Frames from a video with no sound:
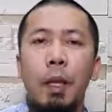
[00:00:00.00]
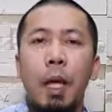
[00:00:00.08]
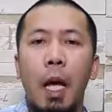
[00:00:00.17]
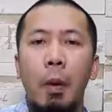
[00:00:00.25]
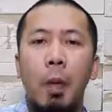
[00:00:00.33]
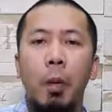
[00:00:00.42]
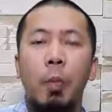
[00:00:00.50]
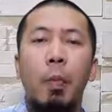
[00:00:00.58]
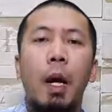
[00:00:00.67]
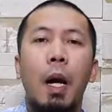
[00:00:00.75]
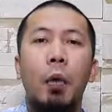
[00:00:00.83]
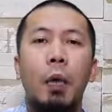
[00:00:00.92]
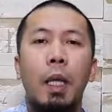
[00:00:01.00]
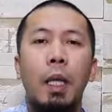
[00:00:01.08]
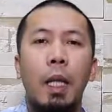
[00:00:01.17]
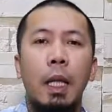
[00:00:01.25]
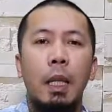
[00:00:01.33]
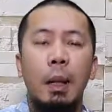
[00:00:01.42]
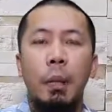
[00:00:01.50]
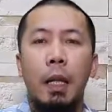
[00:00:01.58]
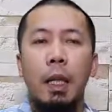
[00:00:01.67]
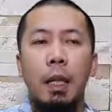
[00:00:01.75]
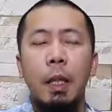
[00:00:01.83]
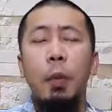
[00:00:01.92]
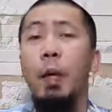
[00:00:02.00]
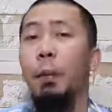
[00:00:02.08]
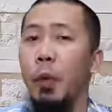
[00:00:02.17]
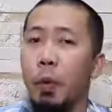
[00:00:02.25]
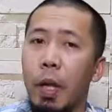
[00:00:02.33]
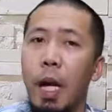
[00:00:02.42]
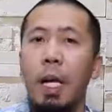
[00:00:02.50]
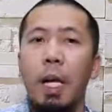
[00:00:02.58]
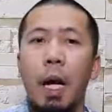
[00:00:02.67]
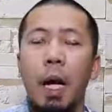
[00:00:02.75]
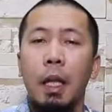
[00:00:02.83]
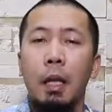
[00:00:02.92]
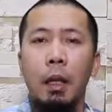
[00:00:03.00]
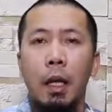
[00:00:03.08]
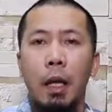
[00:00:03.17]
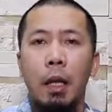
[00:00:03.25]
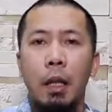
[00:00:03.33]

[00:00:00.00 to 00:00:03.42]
na lamang upang ako'y kanilang sambahin. Yun na po yung la ilaha illallah.